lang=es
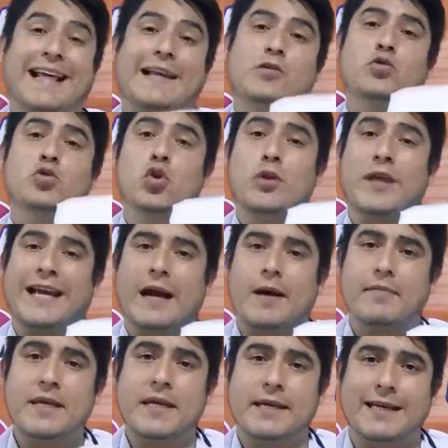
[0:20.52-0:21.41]
el uso
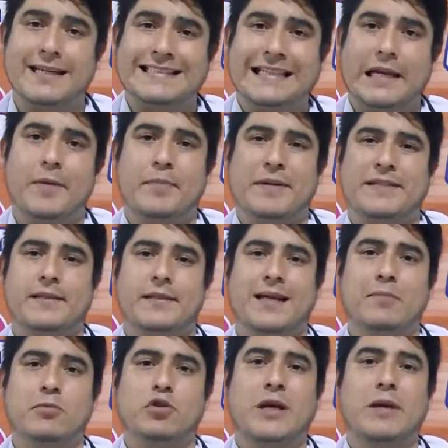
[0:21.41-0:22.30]
de camillas les
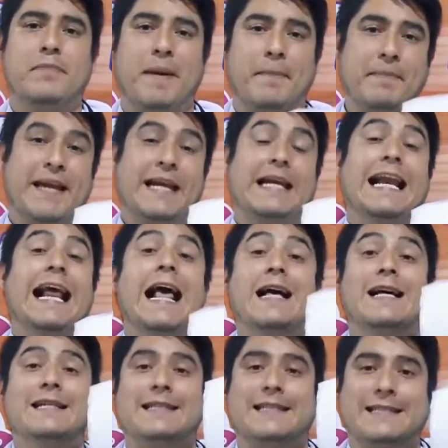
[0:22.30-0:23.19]
presentamos el papel
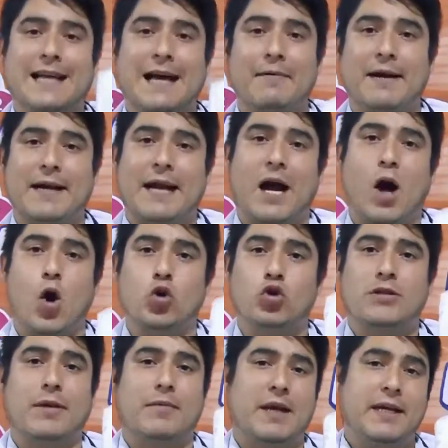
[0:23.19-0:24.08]
sábana
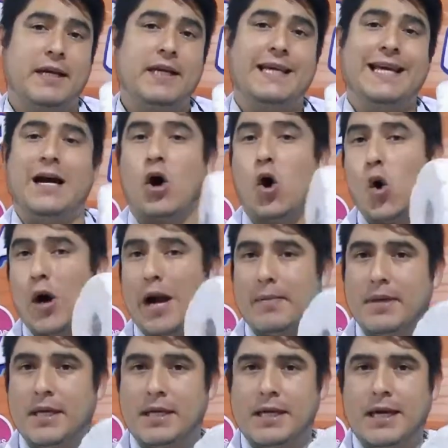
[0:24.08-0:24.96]
o sabanilla o
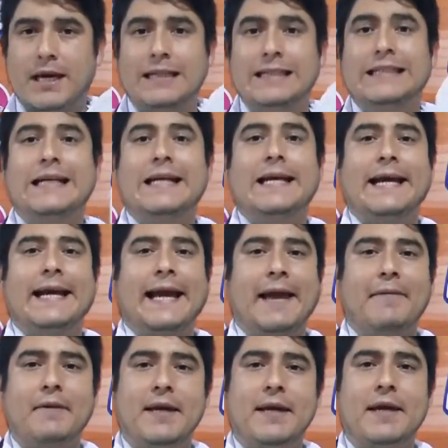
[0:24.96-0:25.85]
camilla
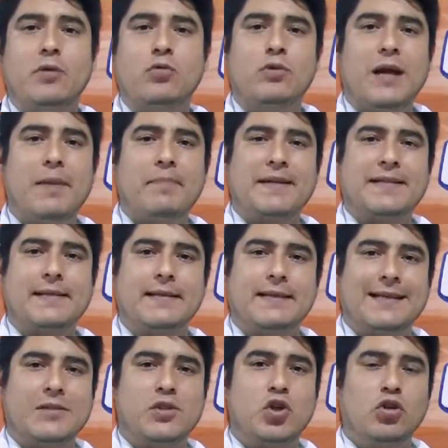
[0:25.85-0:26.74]
que viene en una
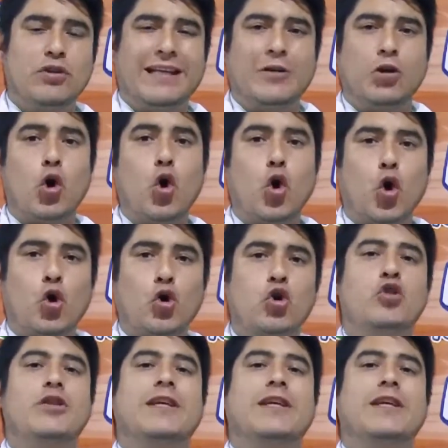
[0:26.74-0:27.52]
presentación de dos rollos